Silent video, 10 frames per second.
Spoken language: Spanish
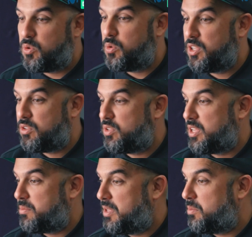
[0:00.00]
bonito y
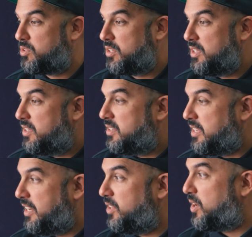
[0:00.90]
terminamos
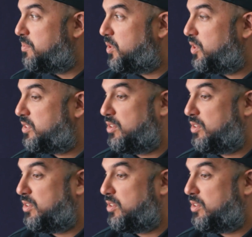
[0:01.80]
saliendo campeones,